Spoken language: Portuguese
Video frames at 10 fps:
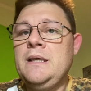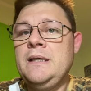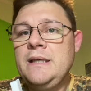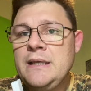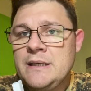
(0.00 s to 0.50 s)

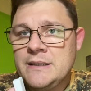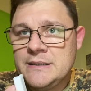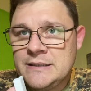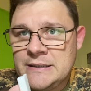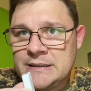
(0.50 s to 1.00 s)
E
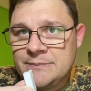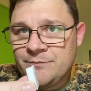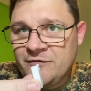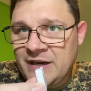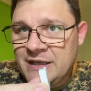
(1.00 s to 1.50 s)
uh,
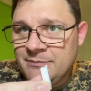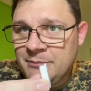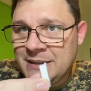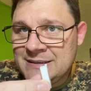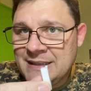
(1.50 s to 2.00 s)
vai
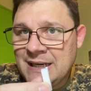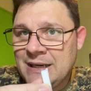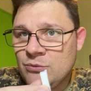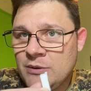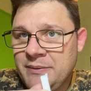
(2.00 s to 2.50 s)

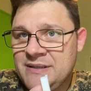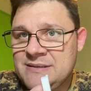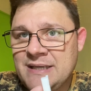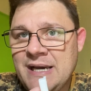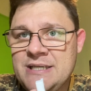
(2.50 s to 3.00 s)
mandar uma
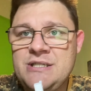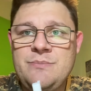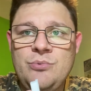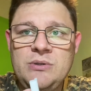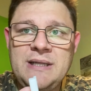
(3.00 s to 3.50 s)
mensagem
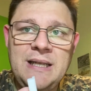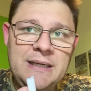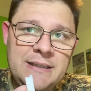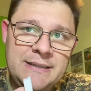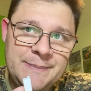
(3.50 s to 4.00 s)
por
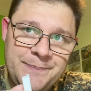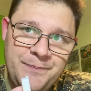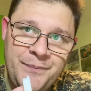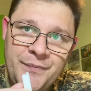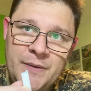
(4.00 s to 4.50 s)
Telegram
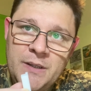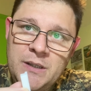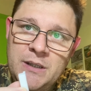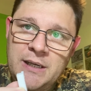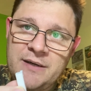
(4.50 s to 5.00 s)

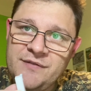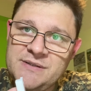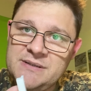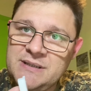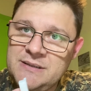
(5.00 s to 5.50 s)

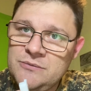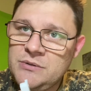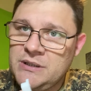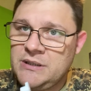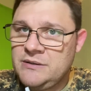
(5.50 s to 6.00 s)
avisando
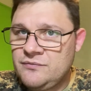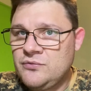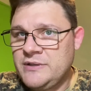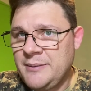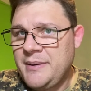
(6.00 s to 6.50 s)
que
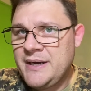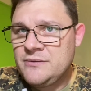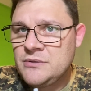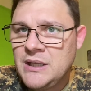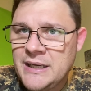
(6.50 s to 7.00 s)
foi
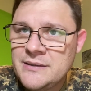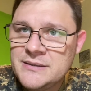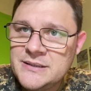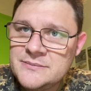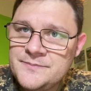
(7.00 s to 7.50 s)
aberto lá,
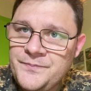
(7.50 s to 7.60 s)
né?